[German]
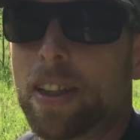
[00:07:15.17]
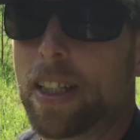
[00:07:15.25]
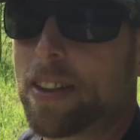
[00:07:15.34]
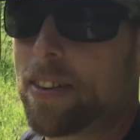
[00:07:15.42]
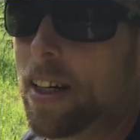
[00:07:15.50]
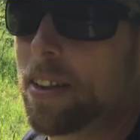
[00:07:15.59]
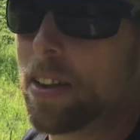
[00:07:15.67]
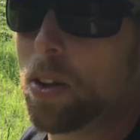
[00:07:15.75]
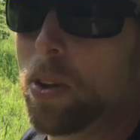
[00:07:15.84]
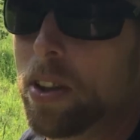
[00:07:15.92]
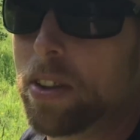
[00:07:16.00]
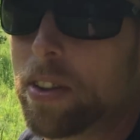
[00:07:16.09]
die jetzt
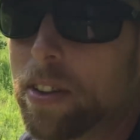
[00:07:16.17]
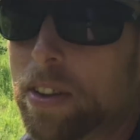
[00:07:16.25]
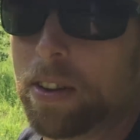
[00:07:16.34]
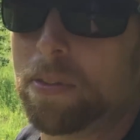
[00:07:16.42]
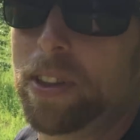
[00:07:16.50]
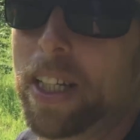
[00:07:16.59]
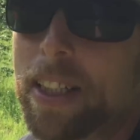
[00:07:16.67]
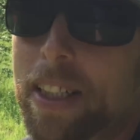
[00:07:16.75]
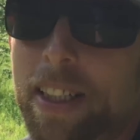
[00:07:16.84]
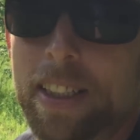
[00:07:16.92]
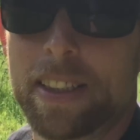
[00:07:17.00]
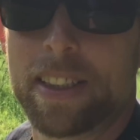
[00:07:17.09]
andauernd äh,
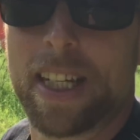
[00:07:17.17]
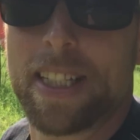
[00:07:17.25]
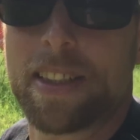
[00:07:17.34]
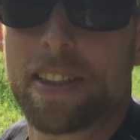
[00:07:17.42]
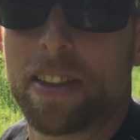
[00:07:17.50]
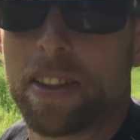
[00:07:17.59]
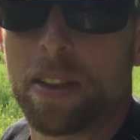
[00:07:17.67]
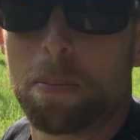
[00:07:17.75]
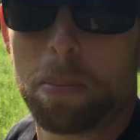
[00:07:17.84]
Feriengäste